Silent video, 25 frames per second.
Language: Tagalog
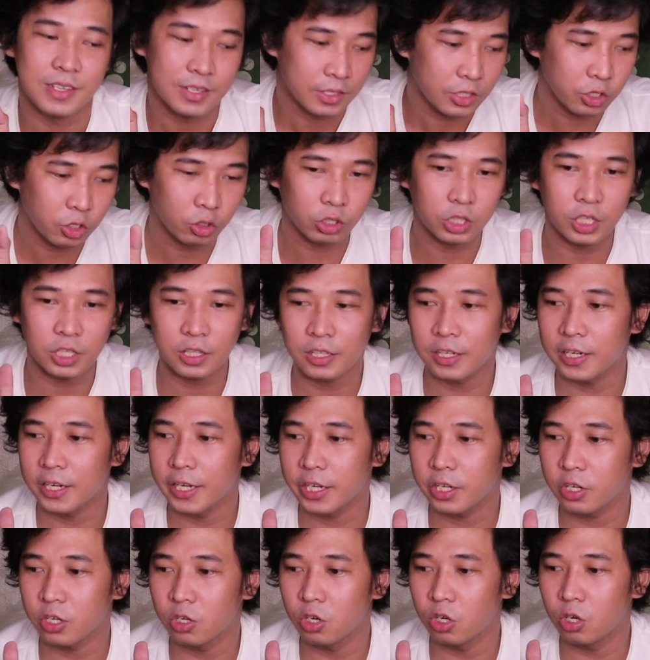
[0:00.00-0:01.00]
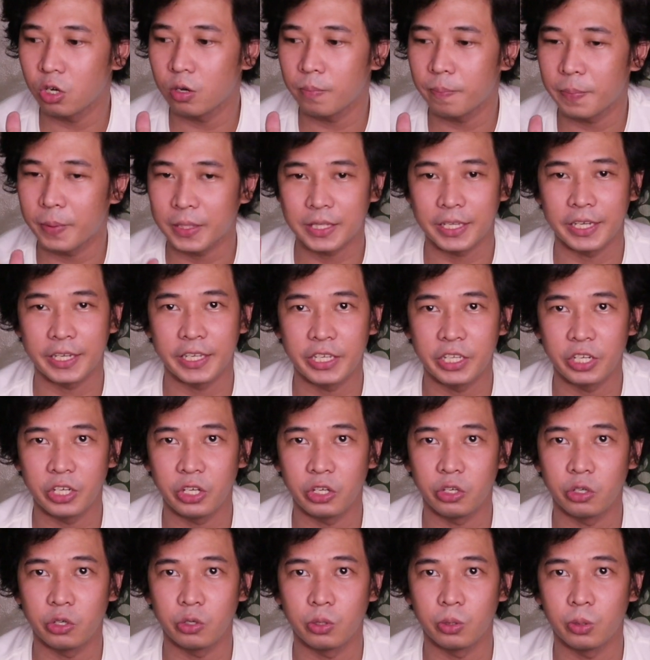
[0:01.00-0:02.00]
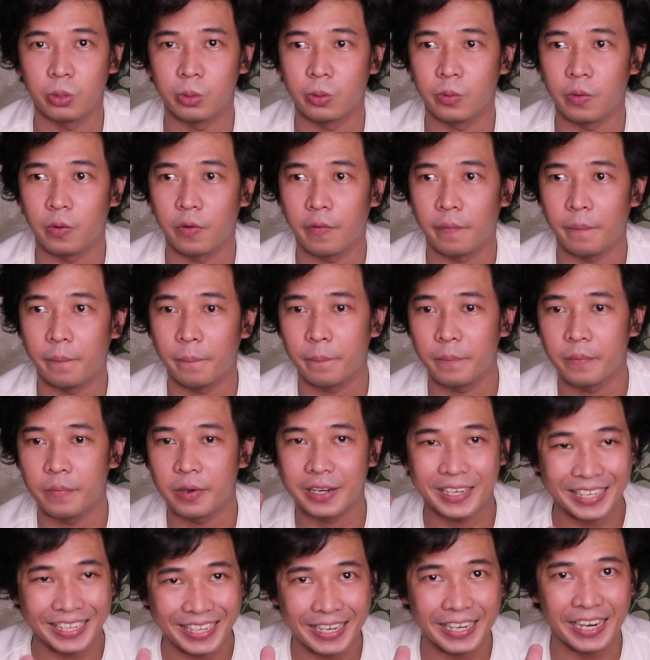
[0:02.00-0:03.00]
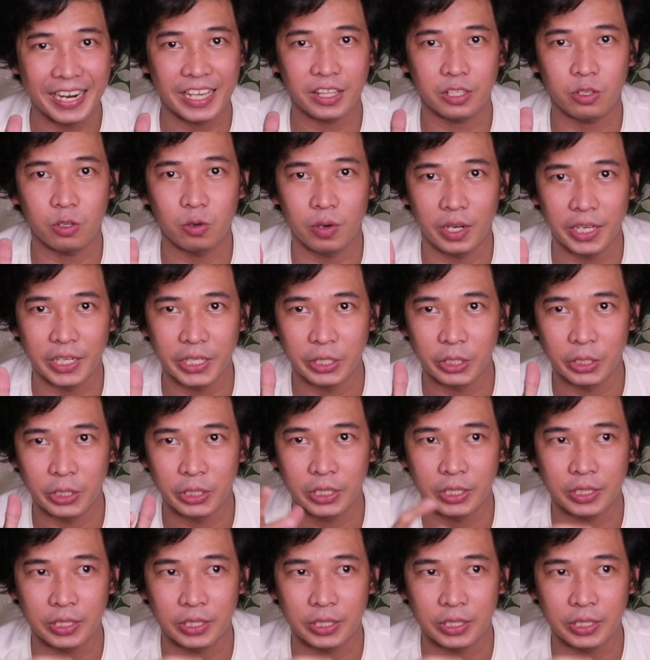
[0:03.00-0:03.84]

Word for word: So, tataray kong patayin yung ring light ko ngayon.